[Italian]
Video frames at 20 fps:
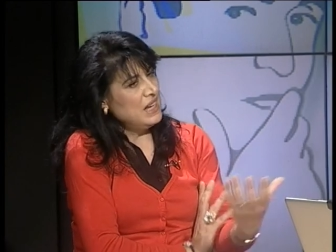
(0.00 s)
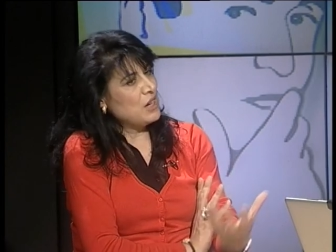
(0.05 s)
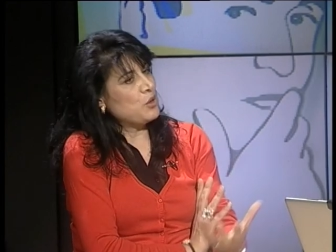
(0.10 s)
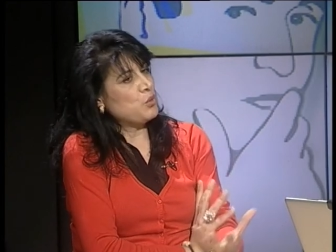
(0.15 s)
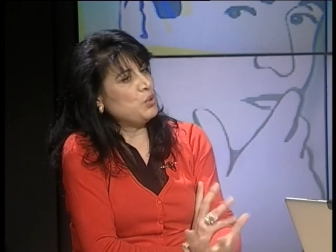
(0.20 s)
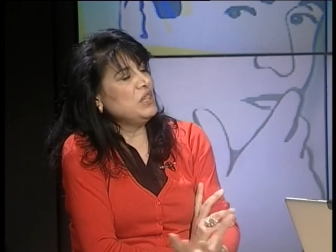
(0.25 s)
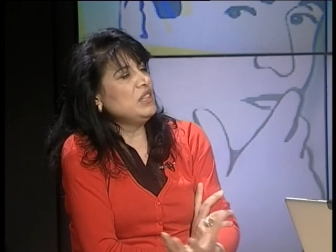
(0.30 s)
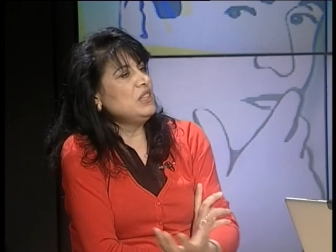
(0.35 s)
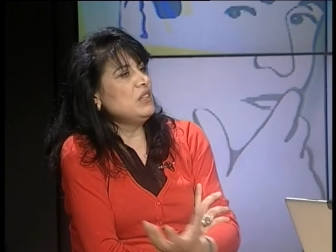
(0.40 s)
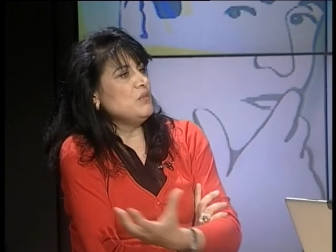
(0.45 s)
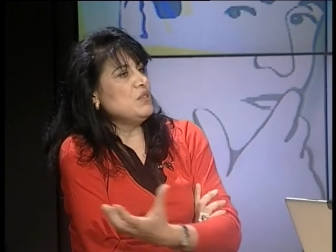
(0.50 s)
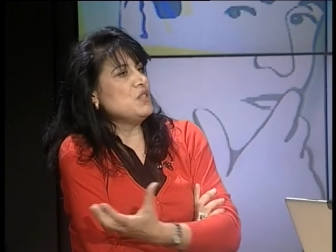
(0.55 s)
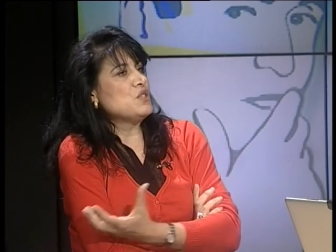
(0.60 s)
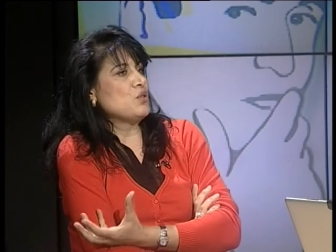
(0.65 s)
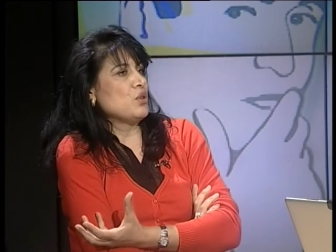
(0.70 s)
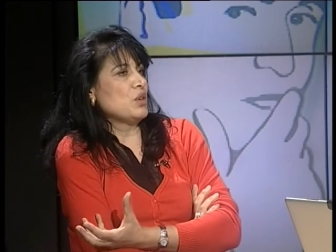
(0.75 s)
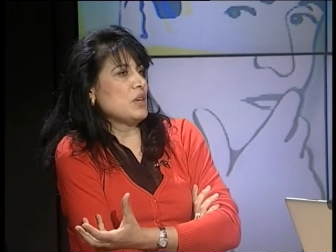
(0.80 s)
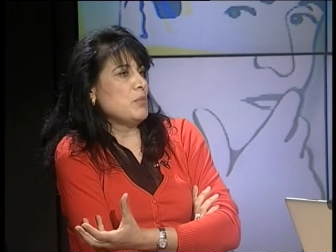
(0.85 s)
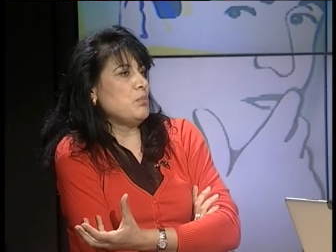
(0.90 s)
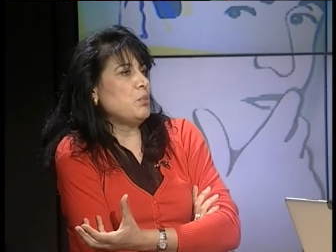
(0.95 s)
e quindi
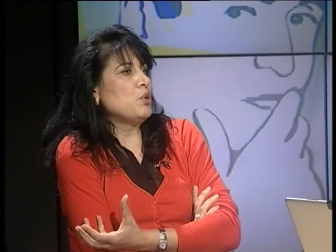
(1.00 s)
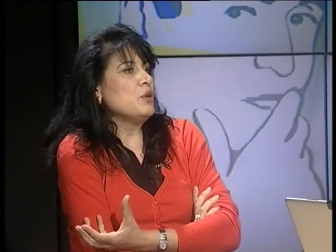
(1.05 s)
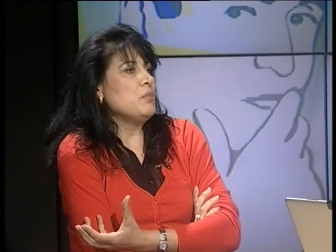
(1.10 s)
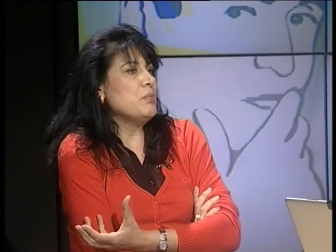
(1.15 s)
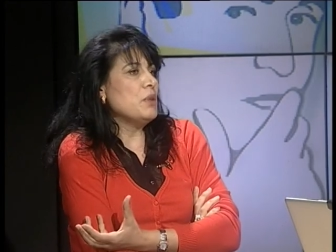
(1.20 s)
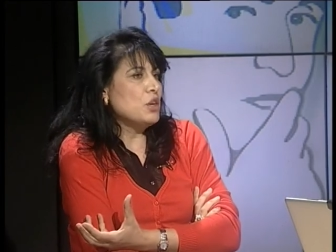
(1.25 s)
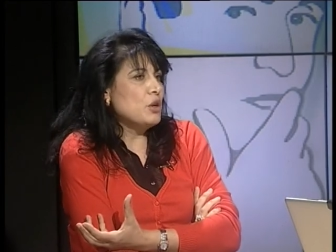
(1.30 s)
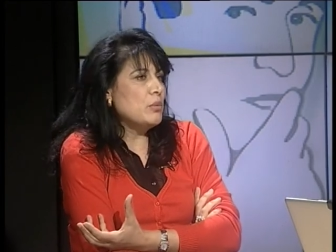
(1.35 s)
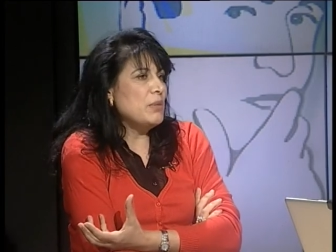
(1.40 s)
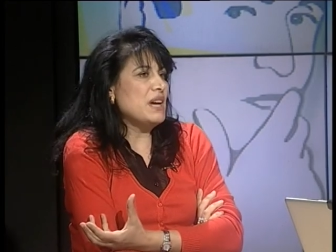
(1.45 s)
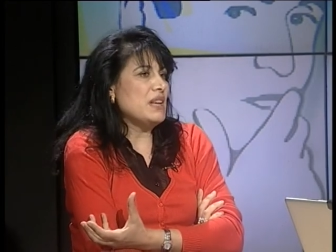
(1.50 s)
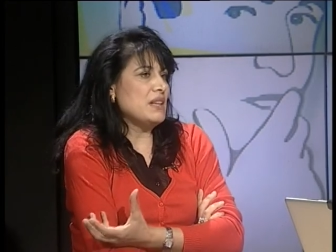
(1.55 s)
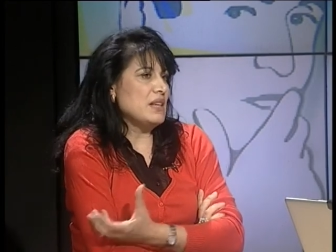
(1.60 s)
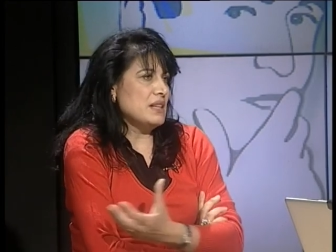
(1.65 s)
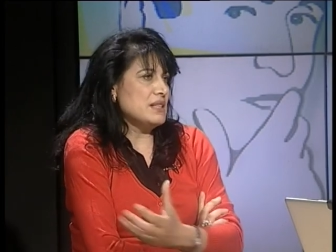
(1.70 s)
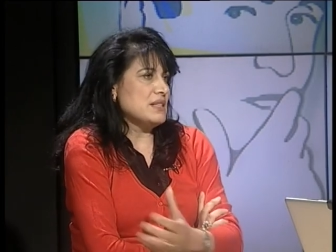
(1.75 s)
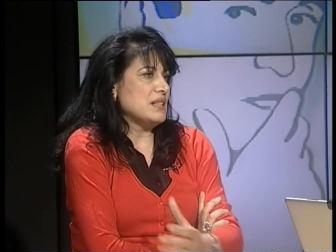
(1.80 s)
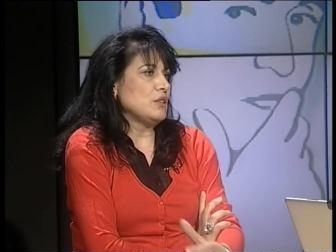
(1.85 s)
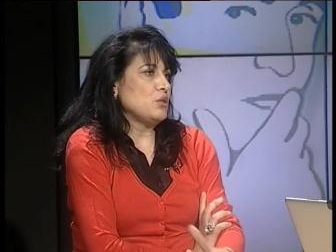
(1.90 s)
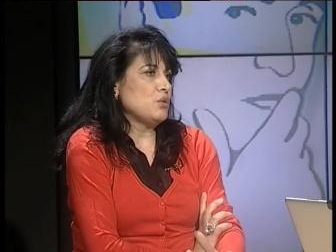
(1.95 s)
visto che poi bene o male
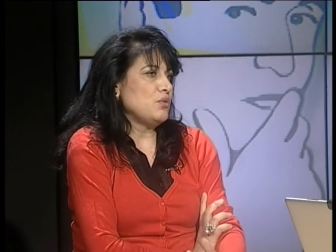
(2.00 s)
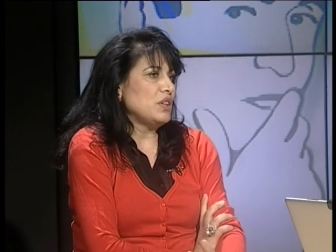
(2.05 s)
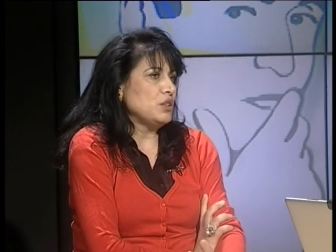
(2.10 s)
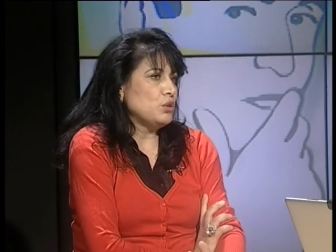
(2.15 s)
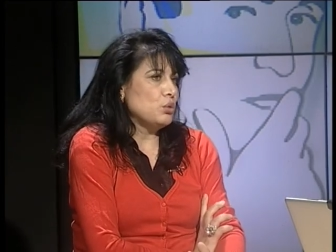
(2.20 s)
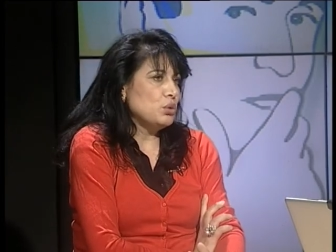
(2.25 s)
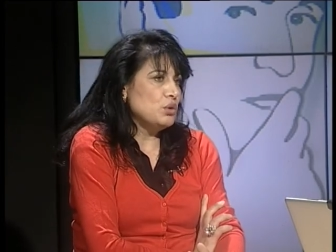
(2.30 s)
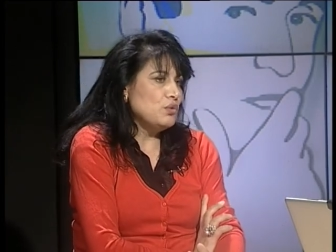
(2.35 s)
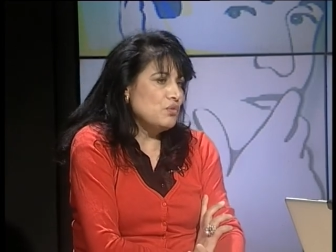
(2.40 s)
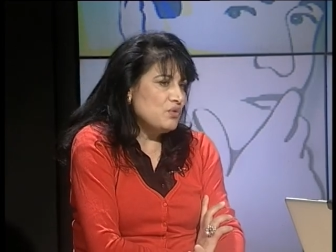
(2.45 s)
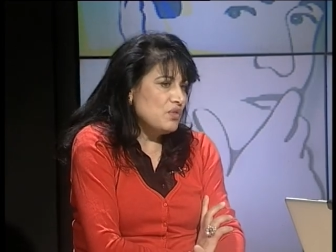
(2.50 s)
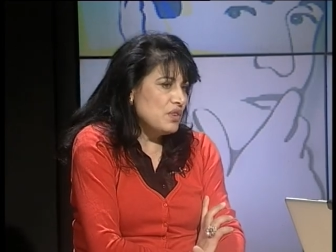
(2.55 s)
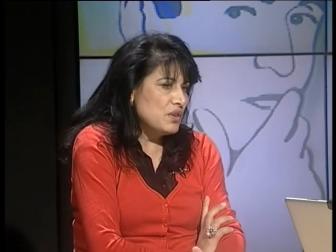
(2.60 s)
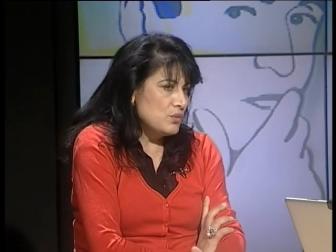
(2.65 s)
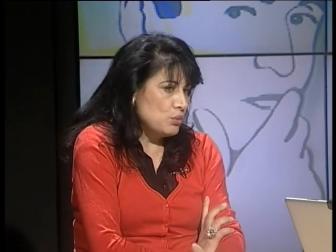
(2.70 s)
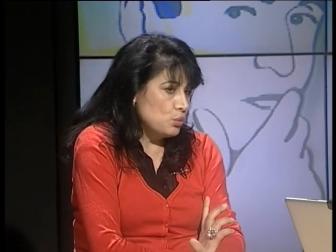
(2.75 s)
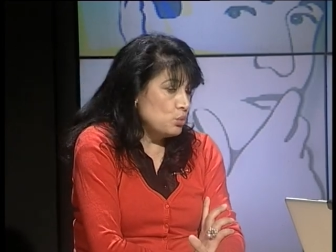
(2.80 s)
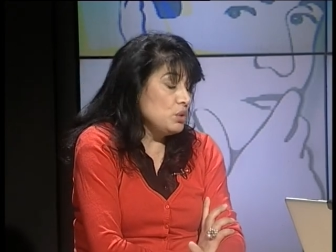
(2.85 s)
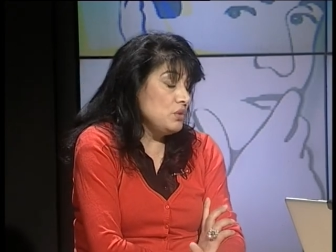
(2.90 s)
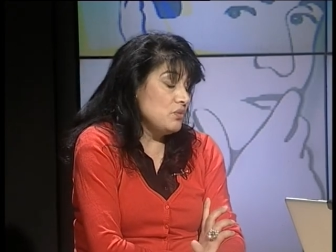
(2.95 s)
era stato fatto un,
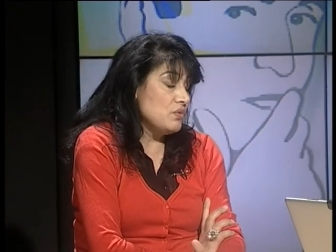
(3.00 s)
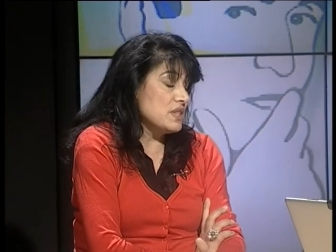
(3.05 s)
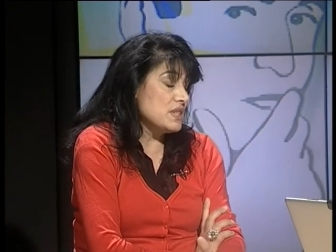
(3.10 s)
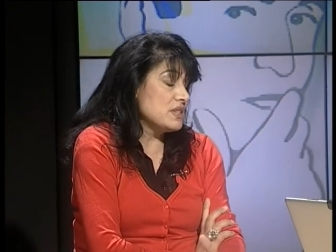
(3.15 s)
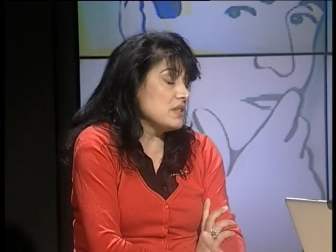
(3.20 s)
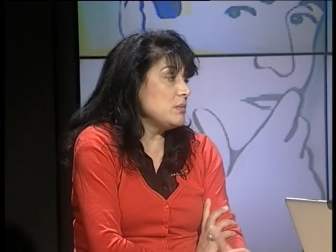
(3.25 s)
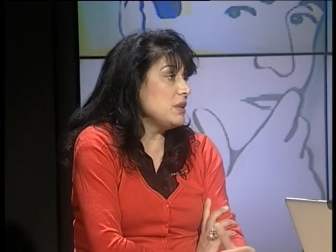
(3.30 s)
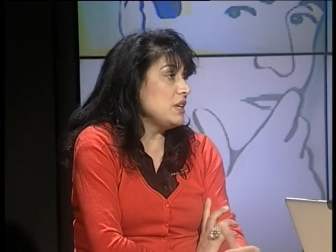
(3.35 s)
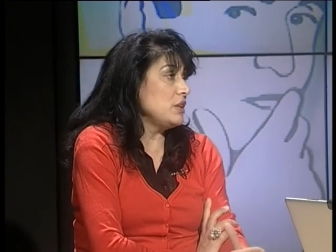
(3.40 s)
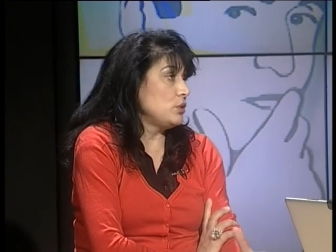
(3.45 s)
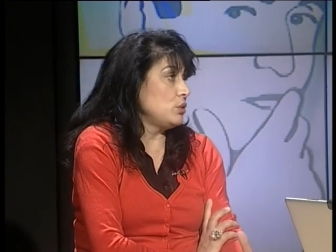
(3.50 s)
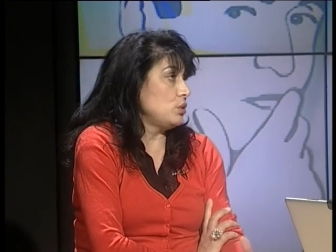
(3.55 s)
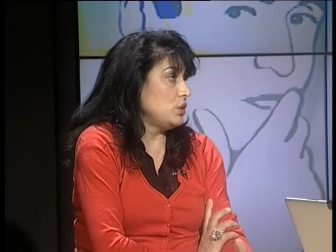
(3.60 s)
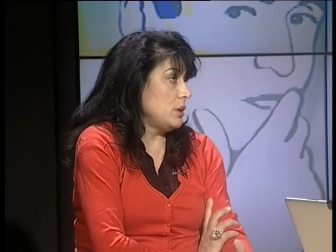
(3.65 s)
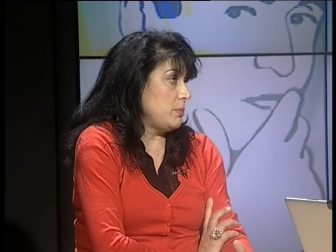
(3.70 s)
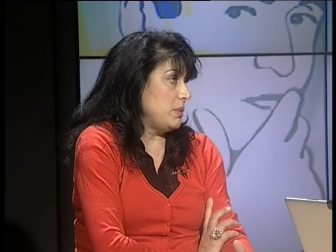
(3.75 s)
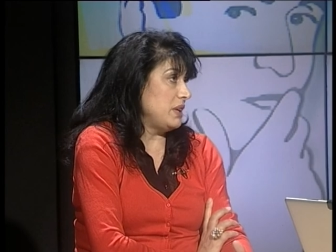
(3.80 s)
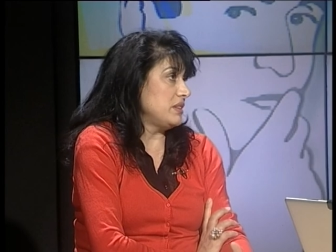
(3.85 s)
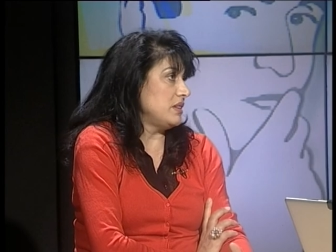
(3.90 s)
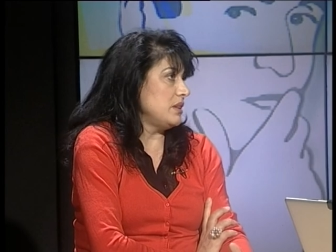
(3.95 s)
inve un investimento
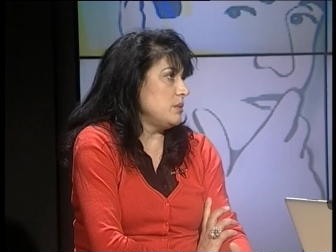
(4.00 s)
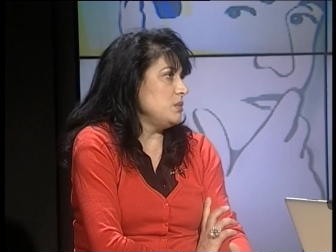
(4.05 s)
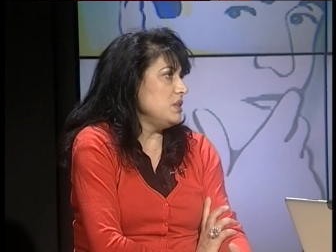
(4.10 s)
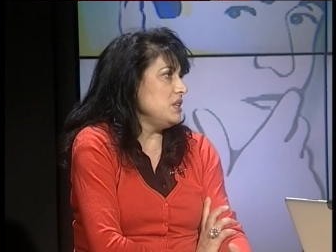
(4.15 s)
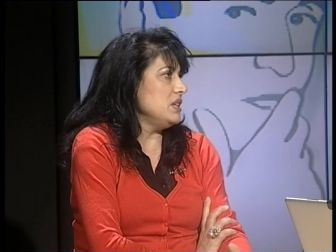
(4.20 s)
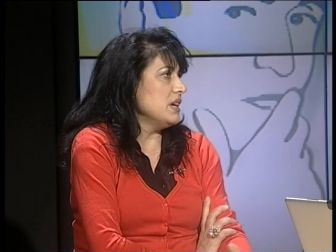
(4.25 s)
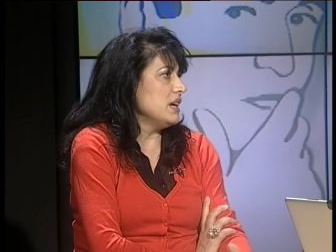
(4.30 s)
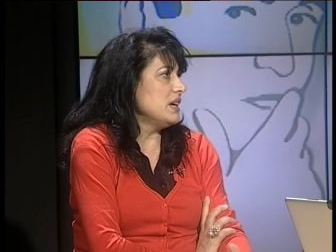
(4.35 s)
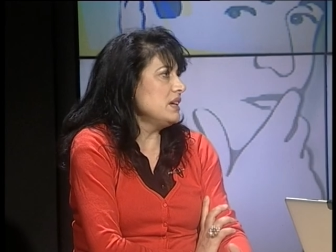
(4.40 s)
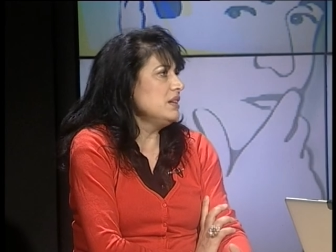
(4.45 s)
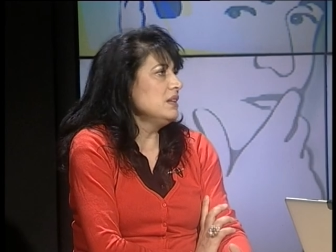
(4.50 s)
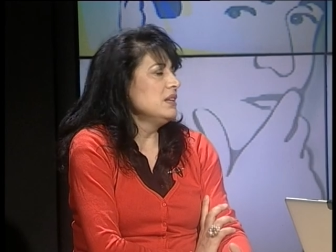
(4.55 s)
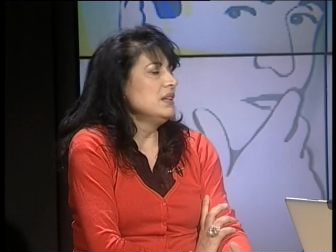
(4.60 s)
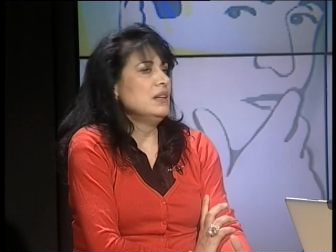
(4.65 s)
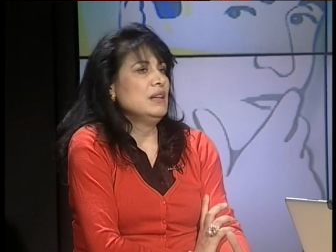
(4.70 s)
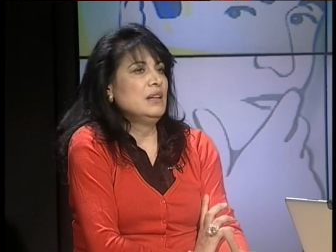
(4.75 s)
da parte mia,